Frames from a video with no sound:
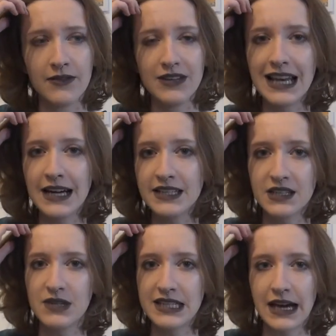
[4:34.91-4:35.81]
wie leicht
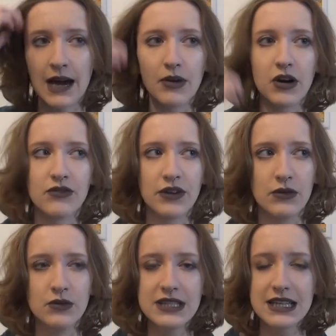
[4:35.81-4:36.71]
ich mich da habe auch
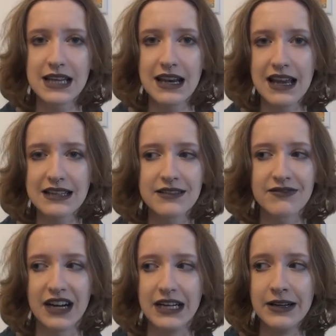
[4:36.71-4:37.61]
verunsichern lassen,
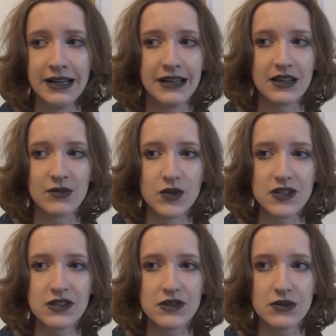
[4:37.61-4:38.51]
weil ich
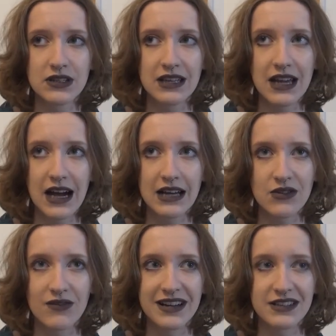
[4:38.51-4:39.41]
musste so in der Art
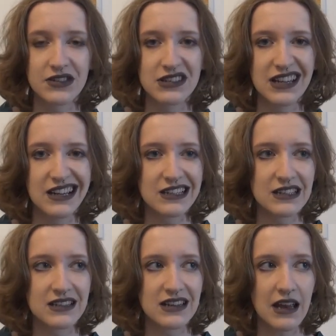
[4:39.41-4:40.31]
und Weise noch nie
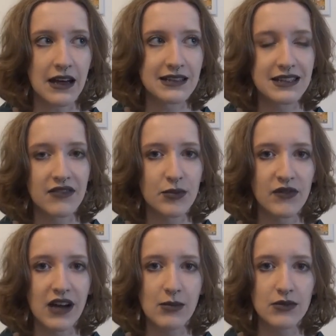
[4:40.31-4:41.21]
richtig ernsthaft
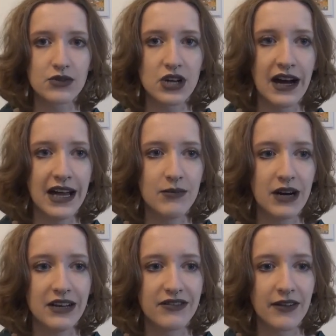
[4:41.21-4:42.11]
Bewerbungen schreiben,
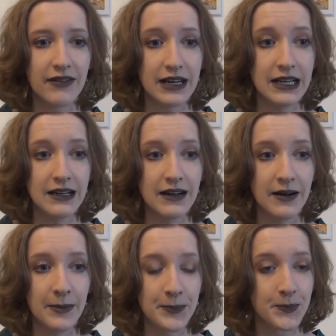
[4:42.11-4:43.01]
einfach weil
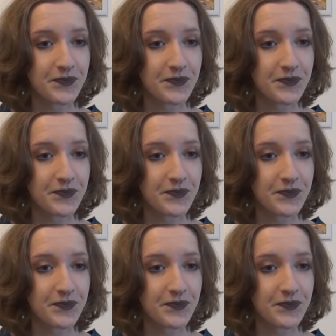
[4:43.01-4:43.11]
ähm,